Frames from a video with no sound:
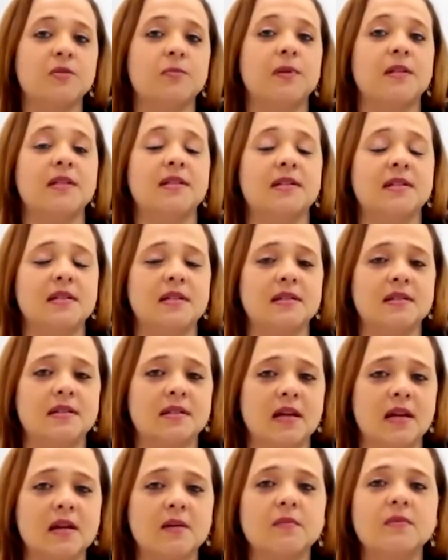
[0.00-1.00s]
mas
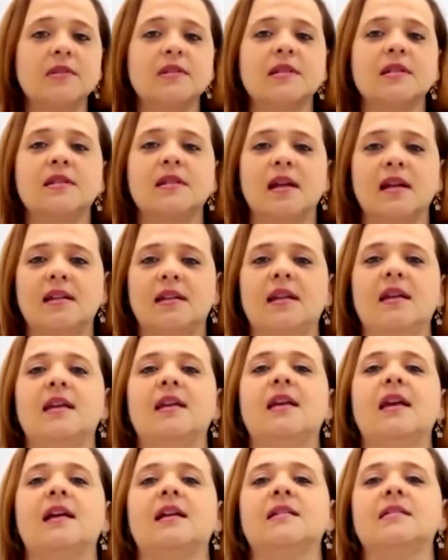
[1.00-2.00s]
precisamos
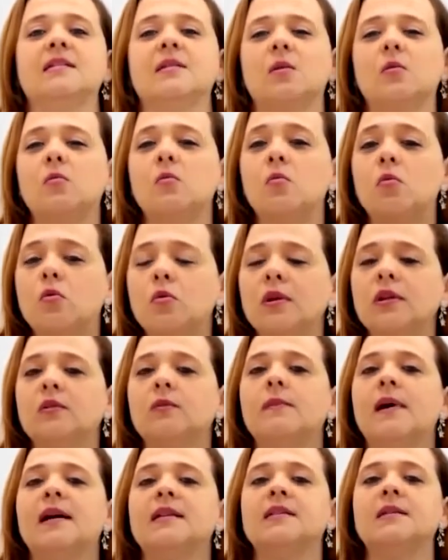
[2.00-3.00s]
entender que elas são
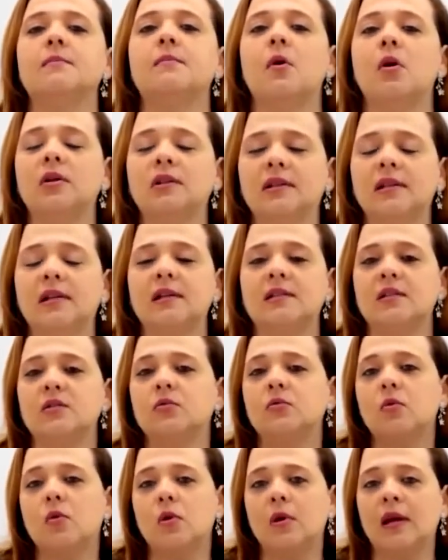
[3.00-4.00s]
muito mais importantes
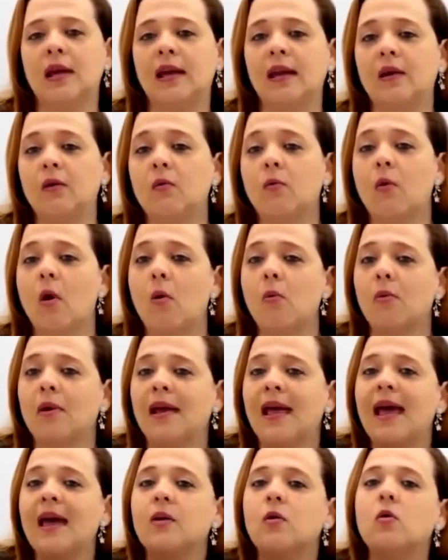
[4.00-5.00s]
do que
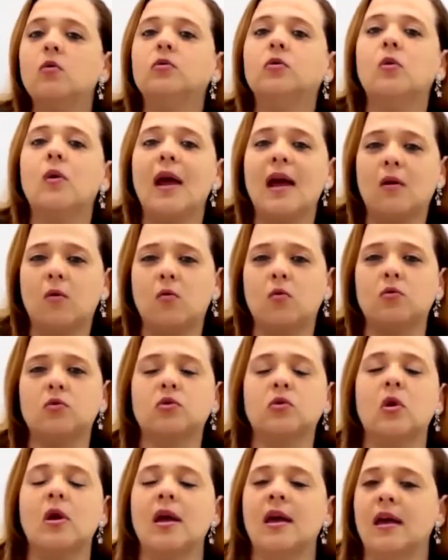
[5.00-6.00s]
qualquer outro
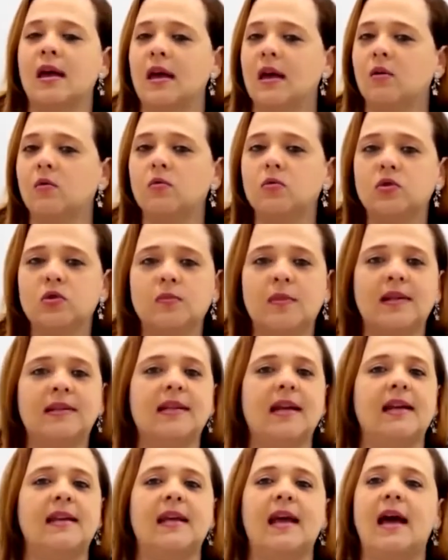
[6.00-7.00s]
recurso recurso
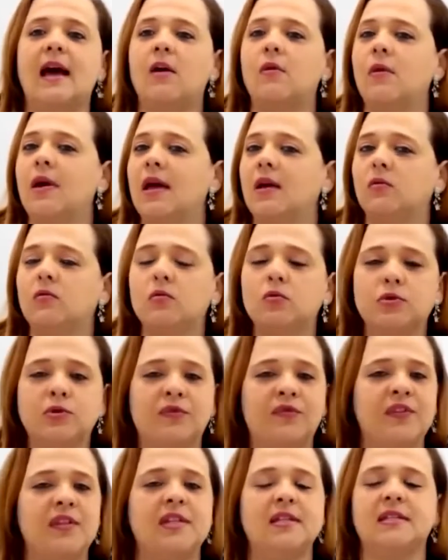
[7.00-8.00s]
material,
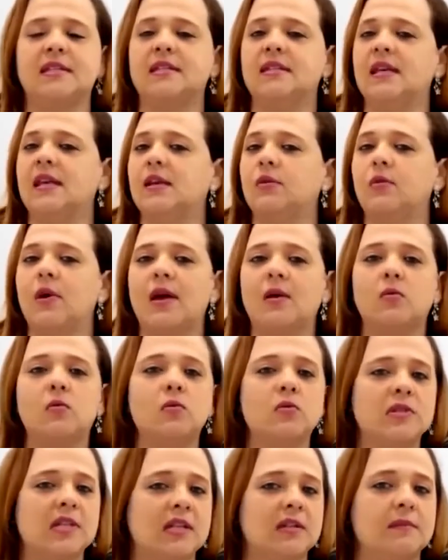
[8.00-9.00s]
recurso financeiro,
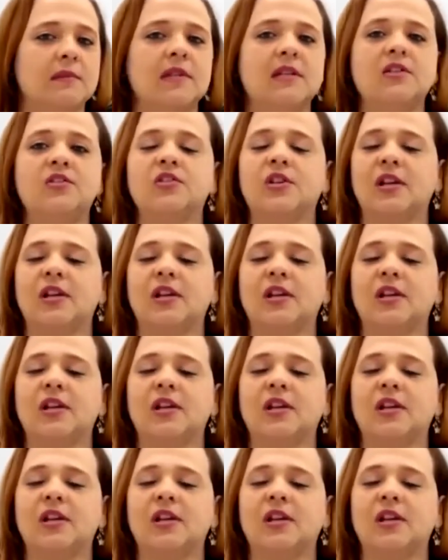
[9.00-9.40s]
recurso